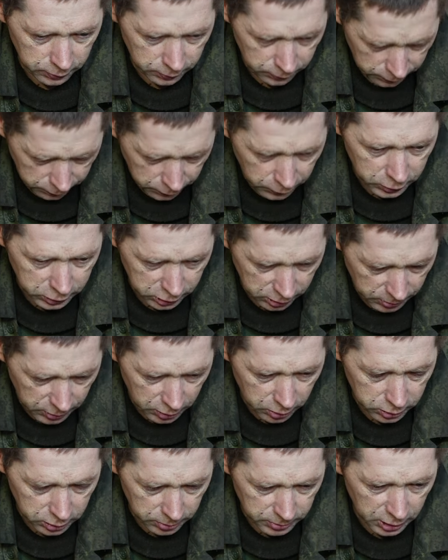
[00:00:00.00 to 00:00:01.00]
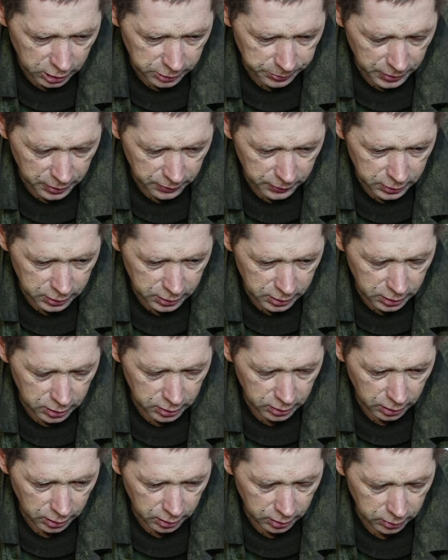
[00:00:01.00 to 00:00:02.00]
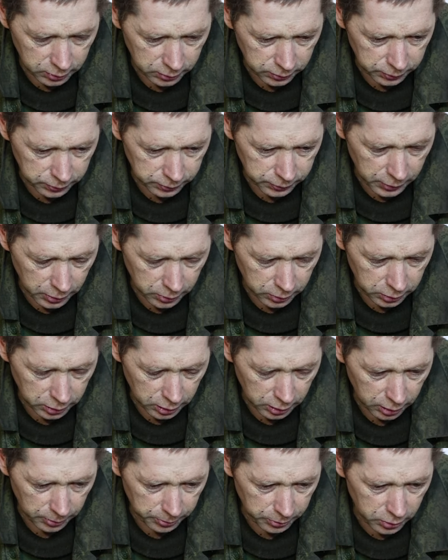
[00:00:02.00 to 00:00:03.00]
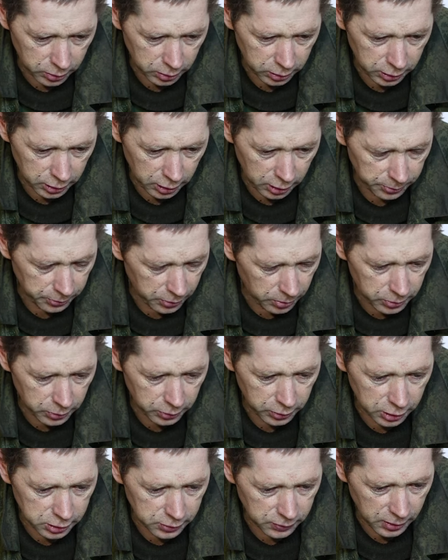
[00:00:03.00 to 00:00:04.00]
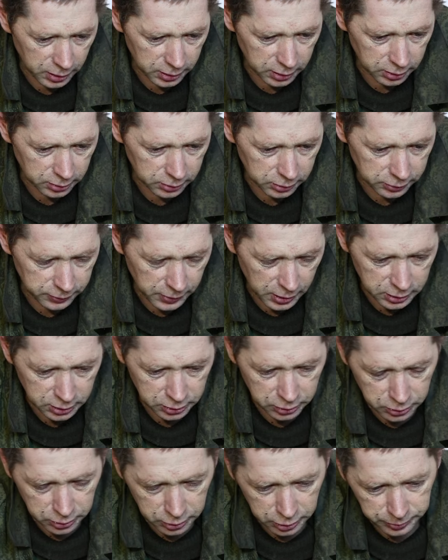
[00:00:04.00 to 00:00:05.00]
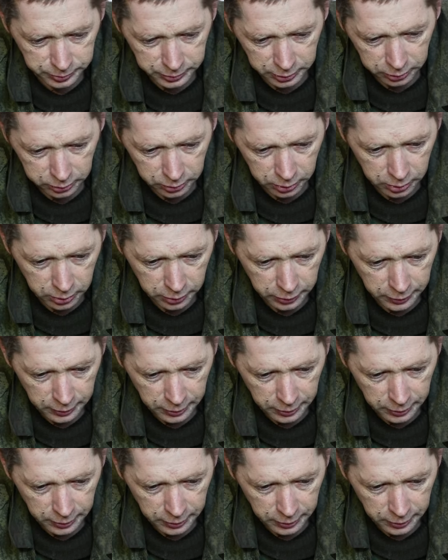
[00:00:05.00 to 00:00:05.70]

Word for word: Вот самолетом нас привезли на какой-то аэропорт, я не помню название, связано что-то с плато.